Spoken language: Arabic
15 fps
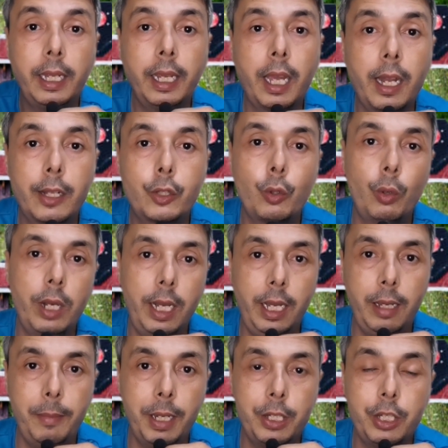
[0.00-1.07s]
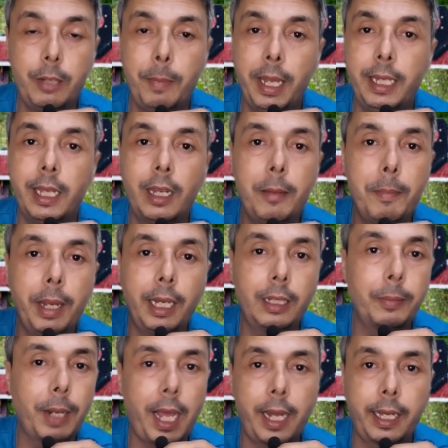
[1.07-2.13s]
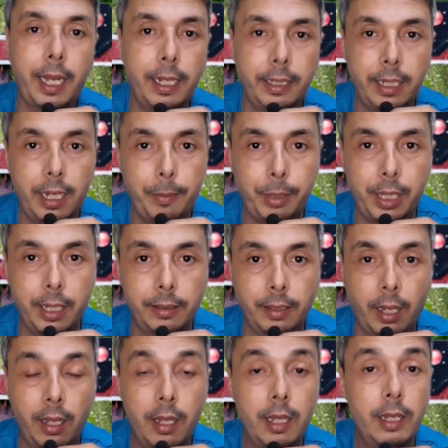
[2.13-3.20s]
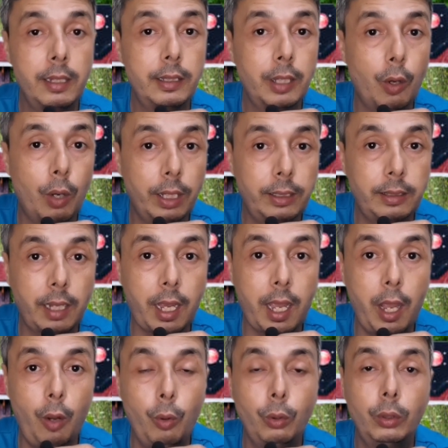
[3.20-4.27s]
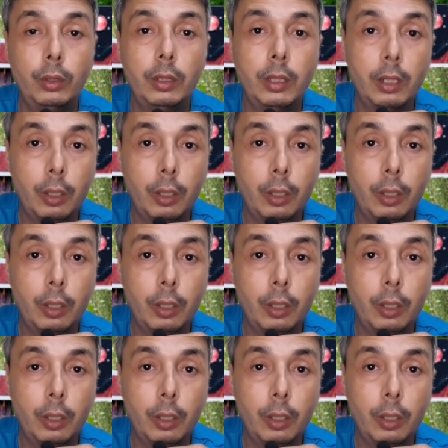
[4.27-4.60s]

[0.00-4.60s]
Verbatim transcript: يخلصوا على الحمايه الاجتماعيه كما قلت بالاركان ديالها بثلاثه سواء التقاعد